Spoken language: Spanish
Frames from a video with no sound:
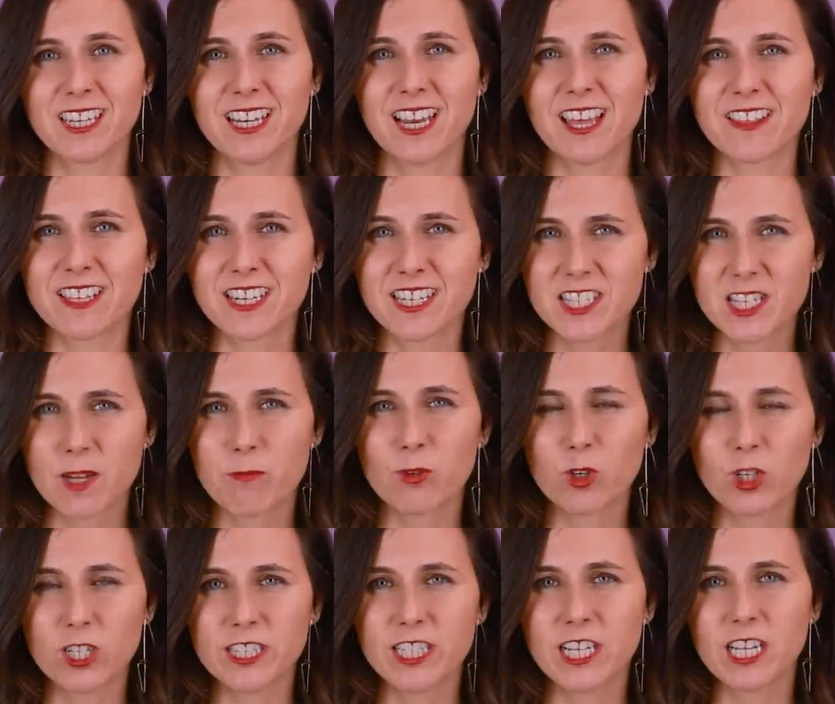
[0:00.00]
la derecha
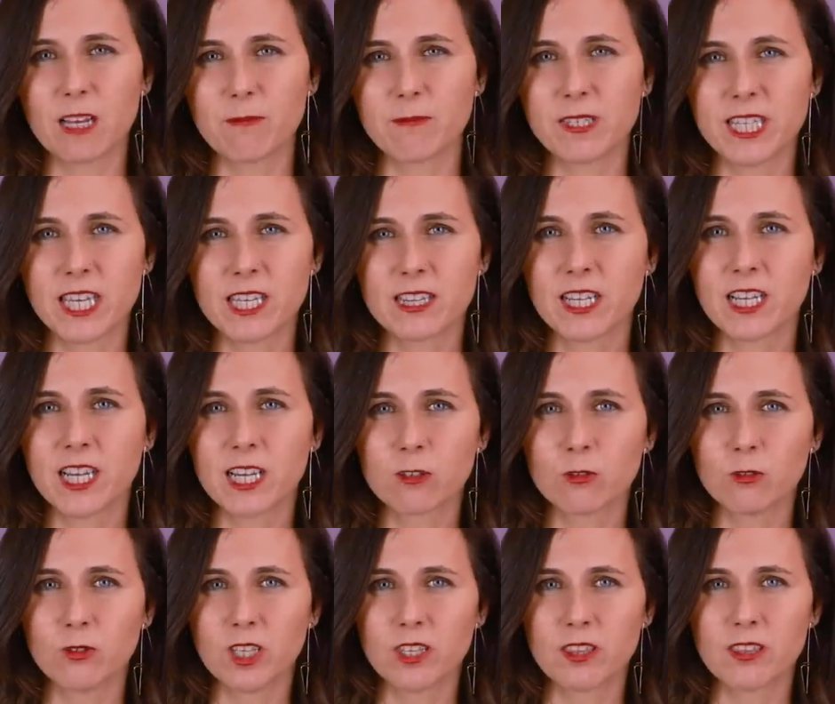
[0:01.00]
política, mediática y
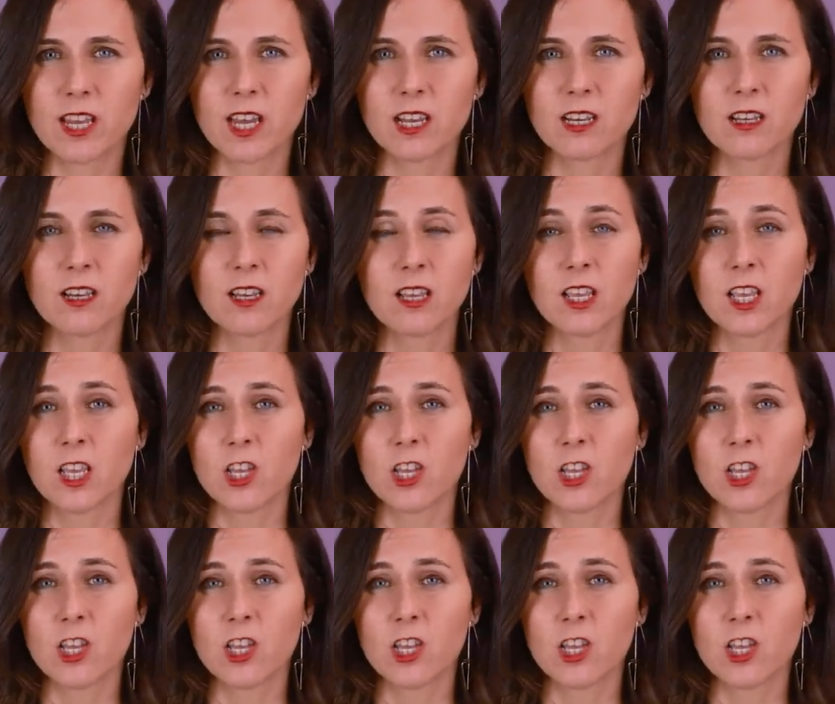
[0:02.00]
judicial